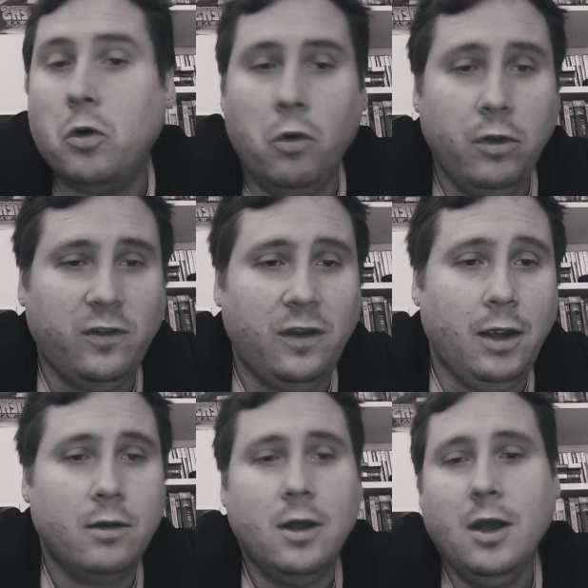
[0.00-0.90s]
on le
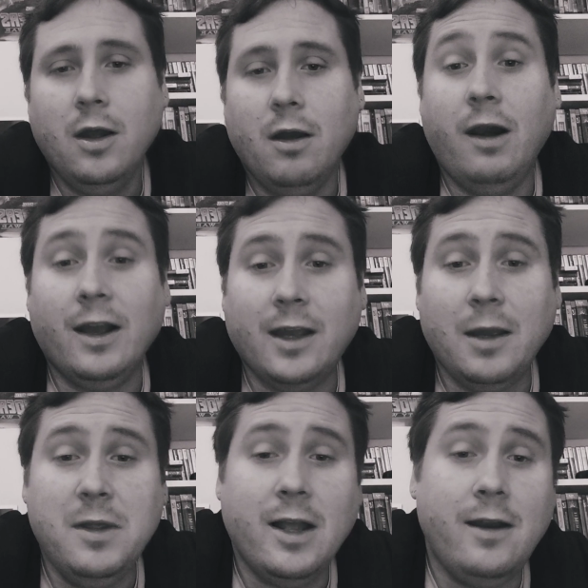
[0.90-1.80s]
sait. La
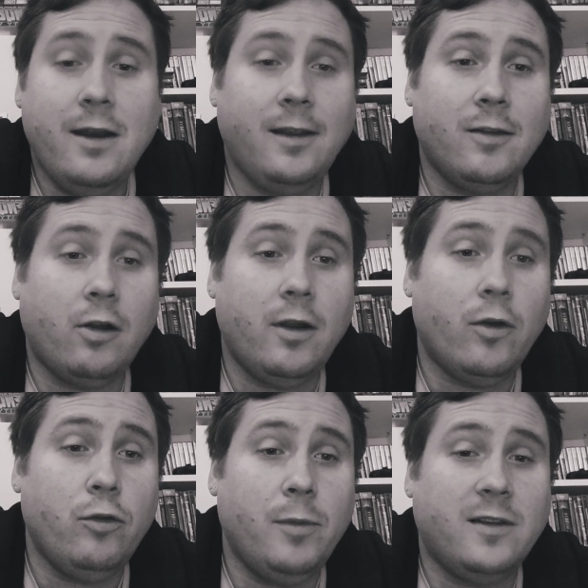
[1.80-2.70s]
criminalité dans les
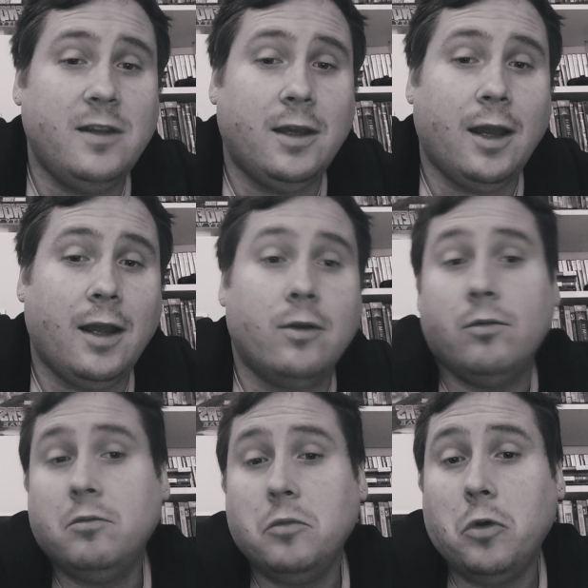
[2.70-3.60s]
rues mexicaines,
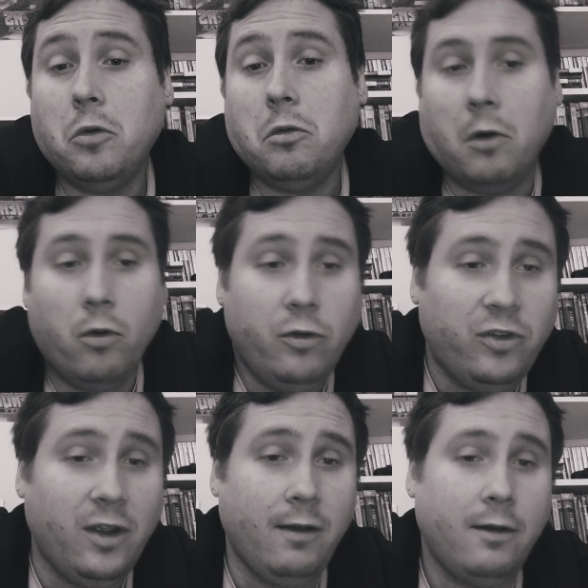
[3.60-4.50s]
on le
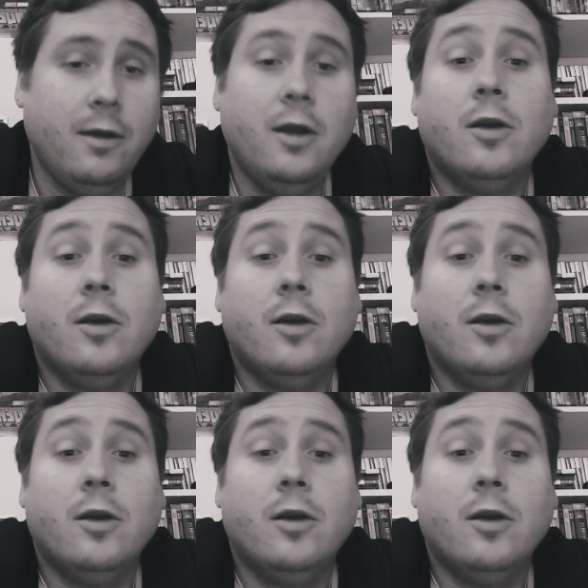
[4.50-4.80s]
sait.